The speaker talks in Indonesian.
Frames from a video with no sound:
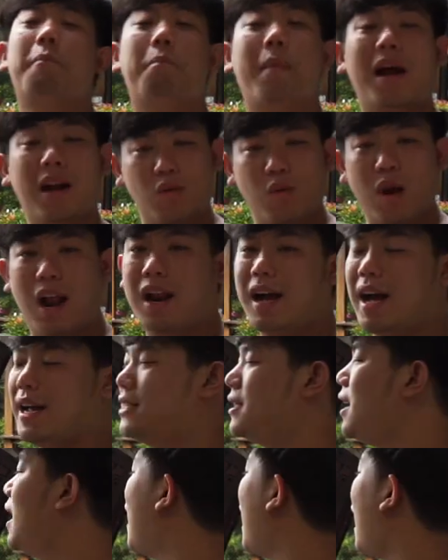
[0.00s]
323 manual
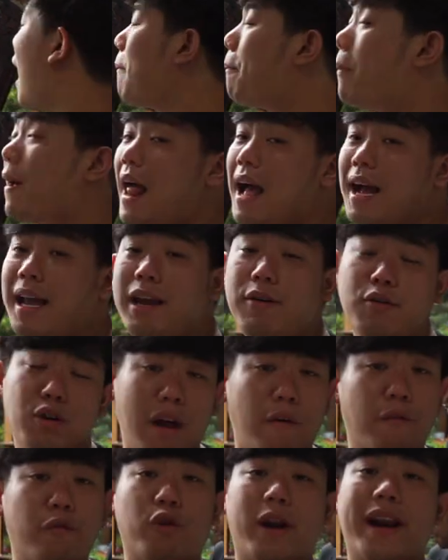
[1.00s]
guys. Apalagi
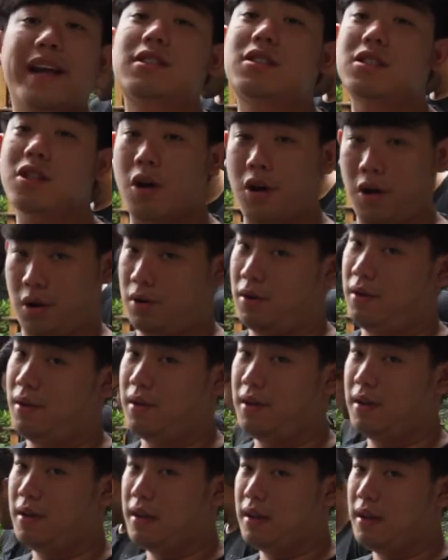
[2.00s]
udah full restore.
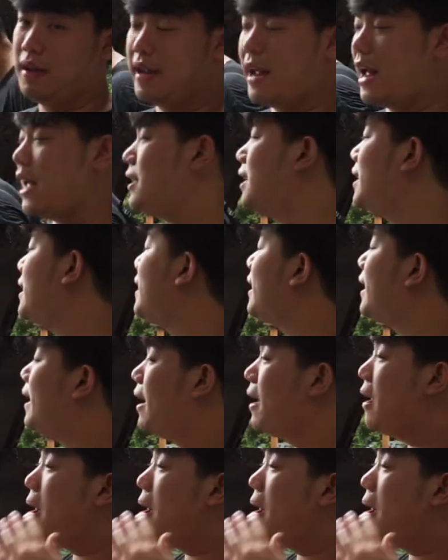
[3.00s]
Ya jadi